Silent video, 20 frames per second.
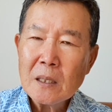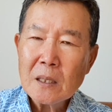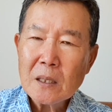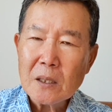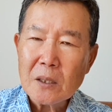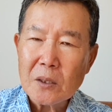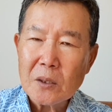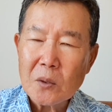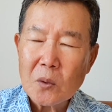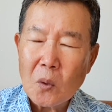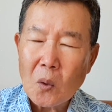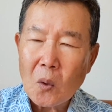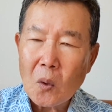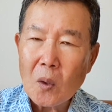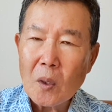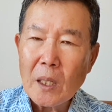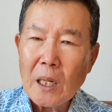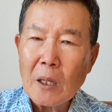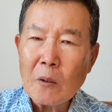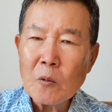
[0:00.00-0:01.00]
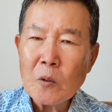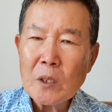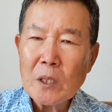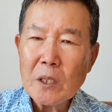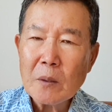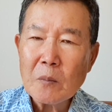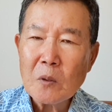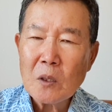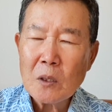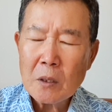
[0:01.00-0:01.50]
그런 놀라운
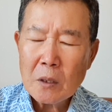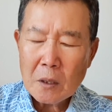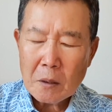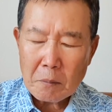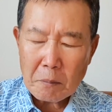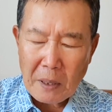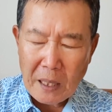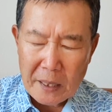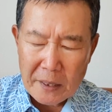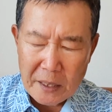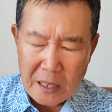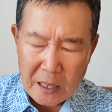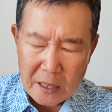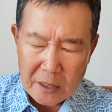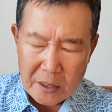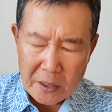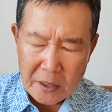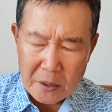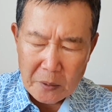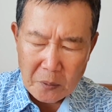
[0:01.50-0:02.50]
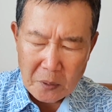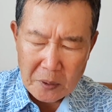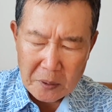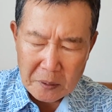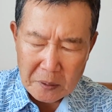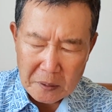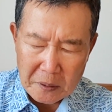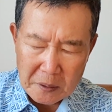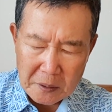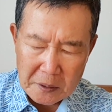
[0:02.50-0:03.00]
힘을 발휘하게
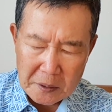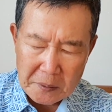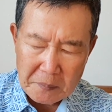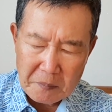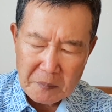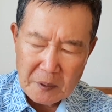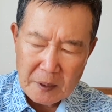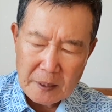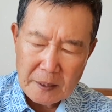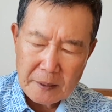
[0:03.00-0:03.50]
되었던 것입니다.